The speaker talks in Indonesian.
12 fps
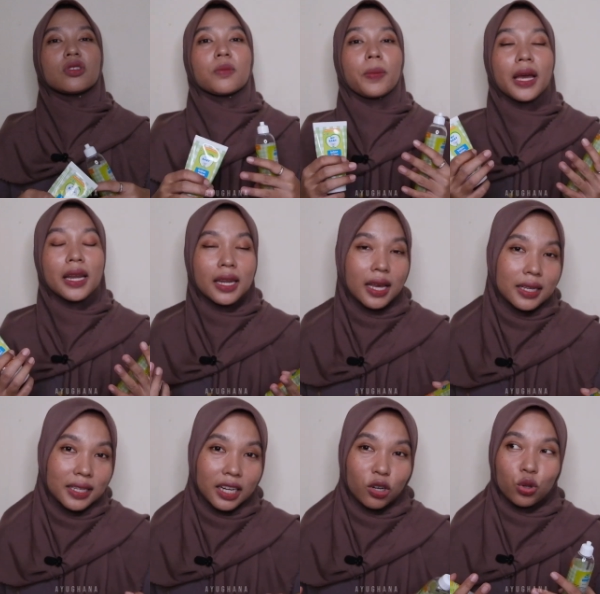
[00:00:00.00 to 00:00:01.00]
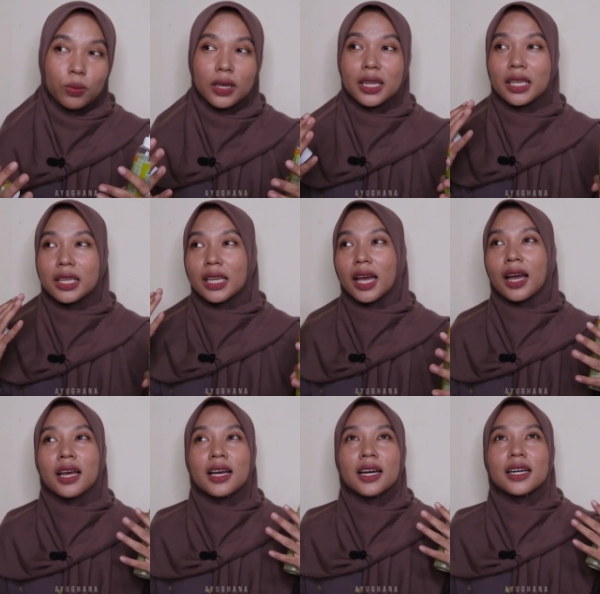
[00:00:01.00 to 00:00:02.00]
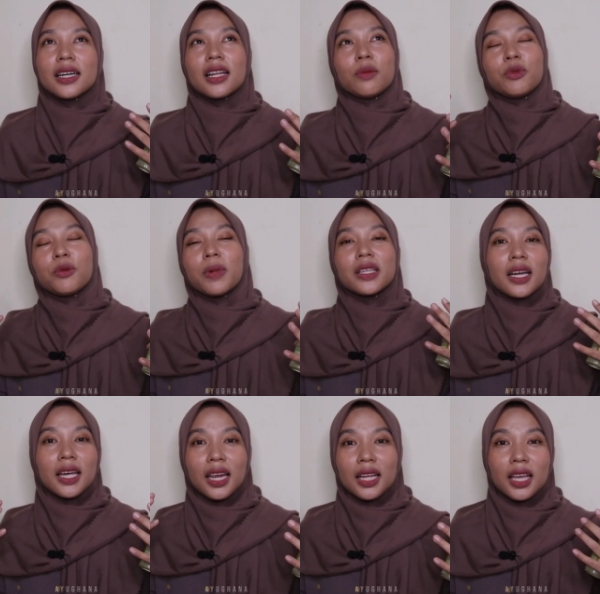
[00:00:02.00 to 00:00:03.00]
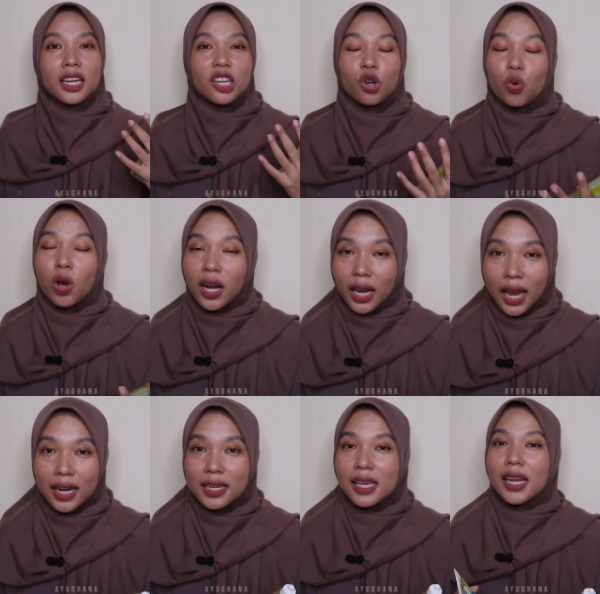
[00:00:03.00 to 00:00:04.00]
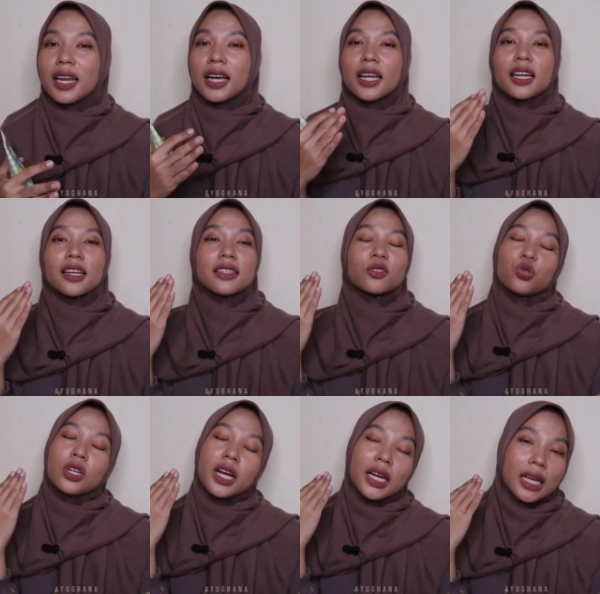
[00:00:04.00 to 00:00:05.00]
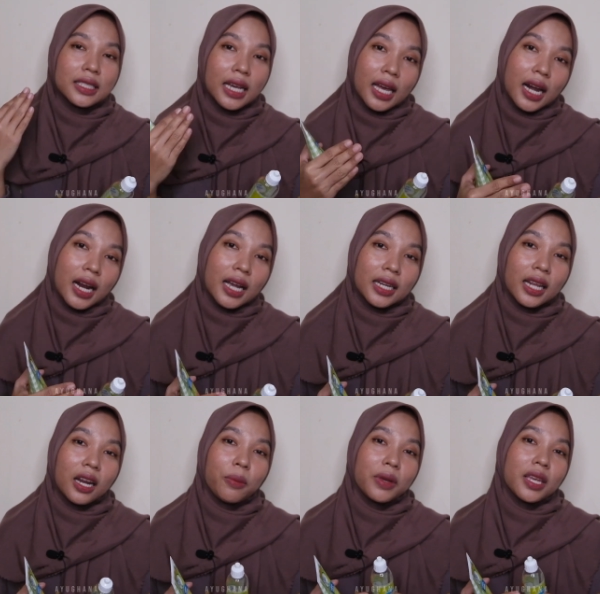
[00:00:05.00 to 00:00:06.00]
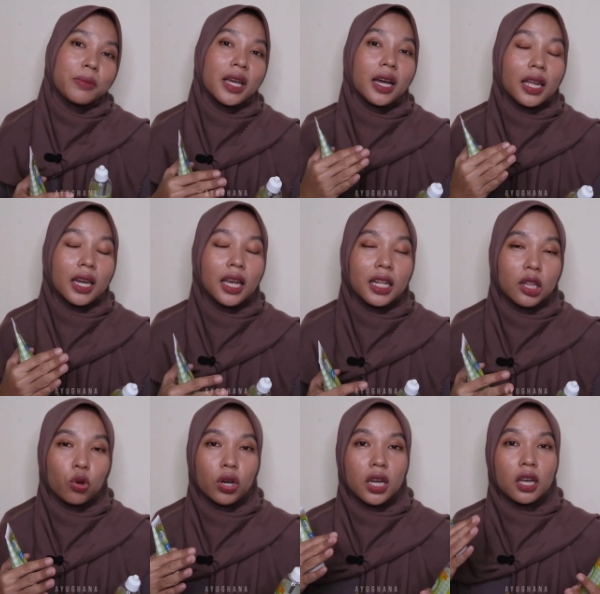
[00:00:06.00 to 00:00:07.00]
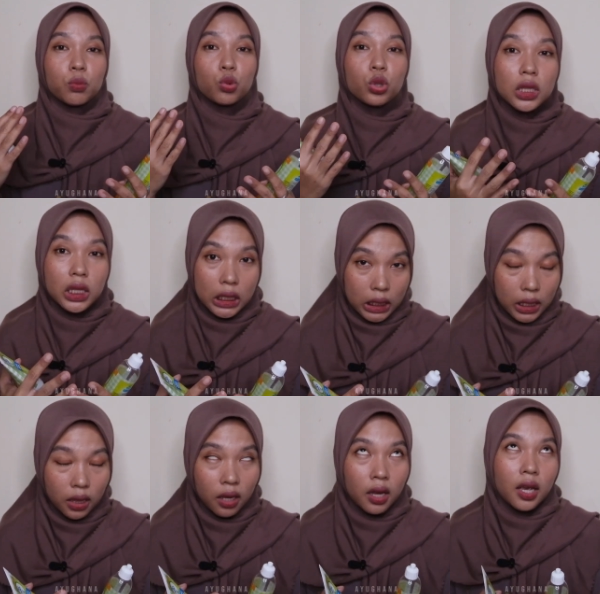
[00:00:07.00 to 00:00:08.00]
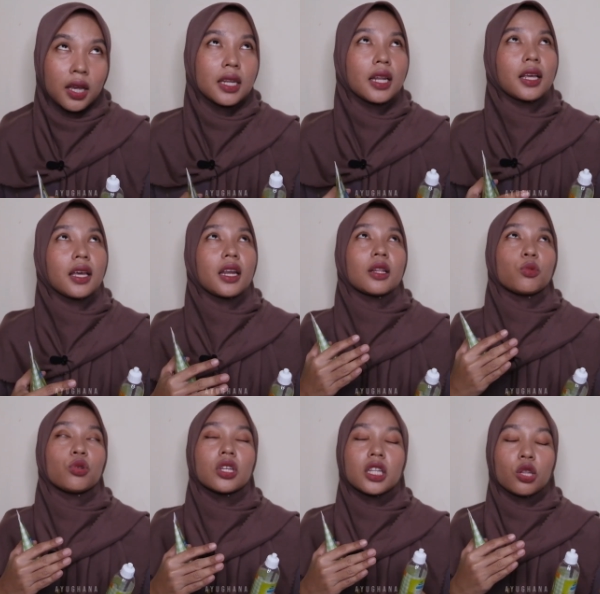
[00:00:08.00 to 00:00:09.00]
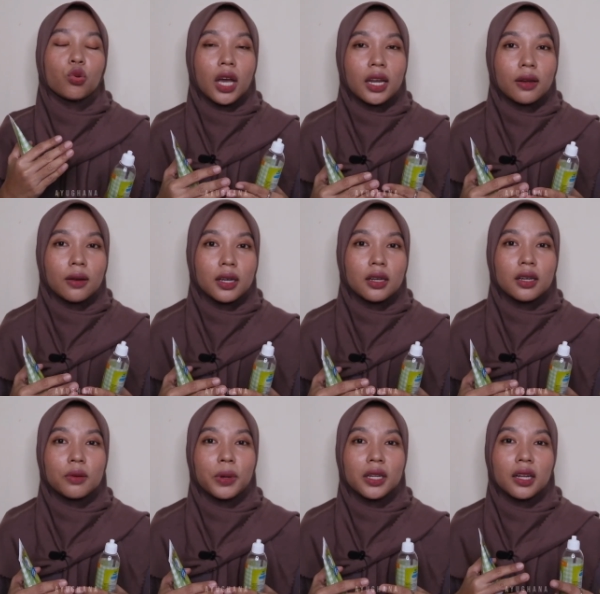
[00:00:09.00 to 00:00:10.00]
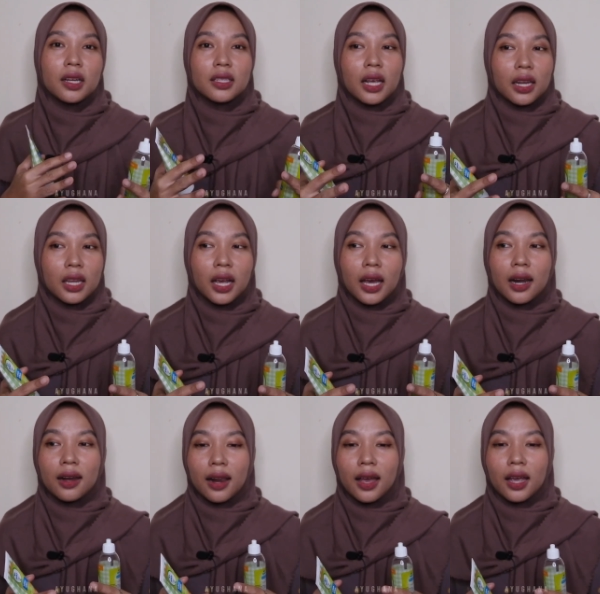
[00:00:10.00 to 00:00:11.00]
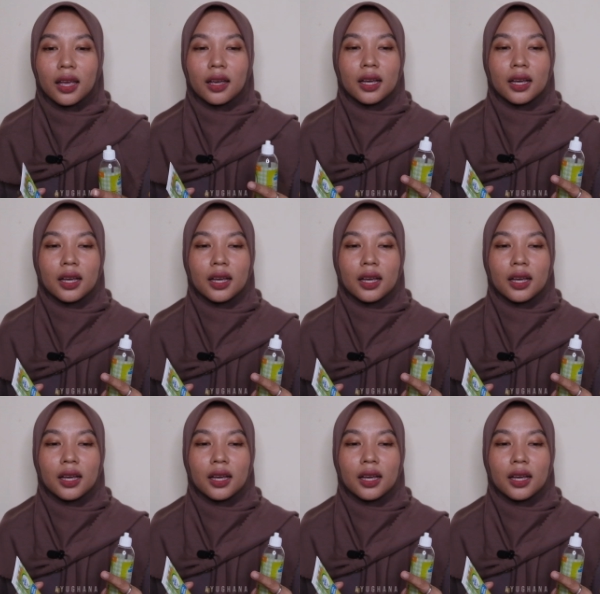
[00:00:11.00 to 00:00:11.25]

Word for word: musim panas yang notabene-nya uh, lebih banyak keringat yang dikeluarkan dan anak-anak juga nggak jarang kena namanya biang keringat atau keringat buntet. Dan keringat buntet itu kan uh, pada dasarnya karena